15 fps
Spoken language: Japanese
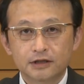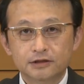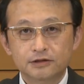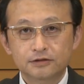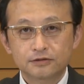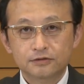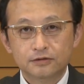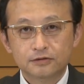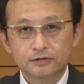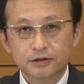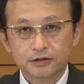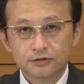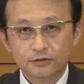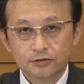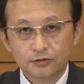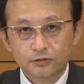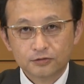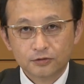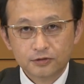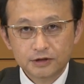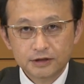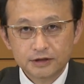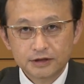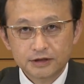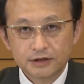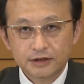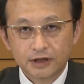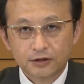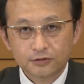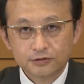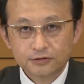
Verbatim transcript: 中国はそのことに批判